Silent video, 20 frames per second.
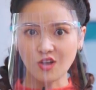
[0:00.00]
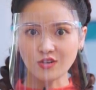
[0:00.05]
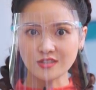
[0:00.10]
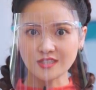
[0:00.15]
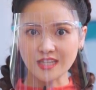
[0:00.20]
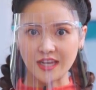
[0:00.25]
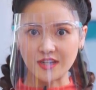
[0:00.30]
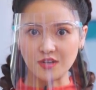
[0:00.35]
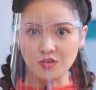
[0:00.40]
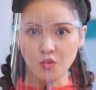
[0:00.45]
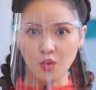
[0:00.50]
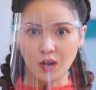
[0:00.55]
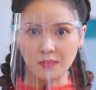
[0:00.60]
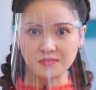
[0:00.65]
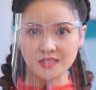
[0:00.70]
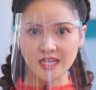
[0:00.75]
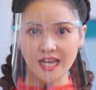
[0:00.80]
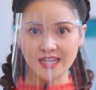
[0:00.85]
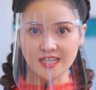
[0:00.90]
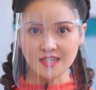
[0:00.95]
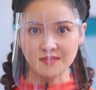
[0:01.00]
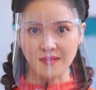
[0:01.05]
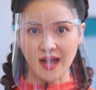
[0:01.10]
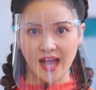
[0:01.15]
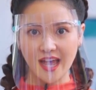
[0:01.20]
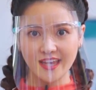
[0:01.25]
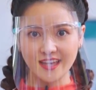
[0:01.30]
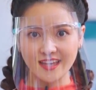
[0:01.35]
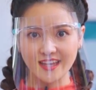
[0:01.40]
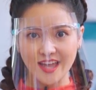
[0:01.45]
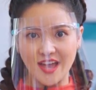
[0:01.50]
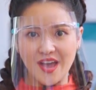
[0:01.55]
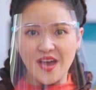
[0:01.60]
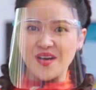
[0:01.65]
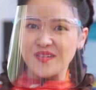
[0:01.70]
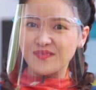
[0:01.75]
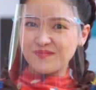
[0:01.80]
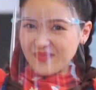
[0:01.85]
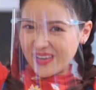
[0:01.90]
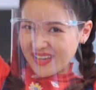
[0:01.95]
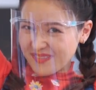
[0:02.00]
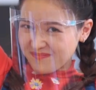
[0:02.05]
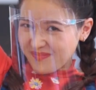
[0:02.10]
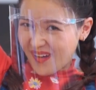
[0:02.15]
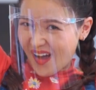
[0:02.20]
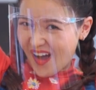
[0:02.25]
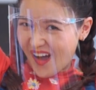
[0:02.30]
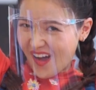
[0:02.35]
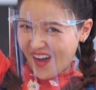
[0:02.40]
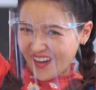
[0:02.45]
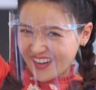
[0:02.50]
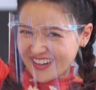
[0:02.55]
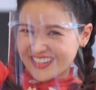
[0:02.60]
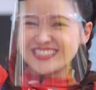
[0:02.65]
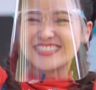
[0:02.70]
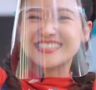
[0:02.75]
ต้องใส่นวมใช่หรือไม่ปิ๊งปอง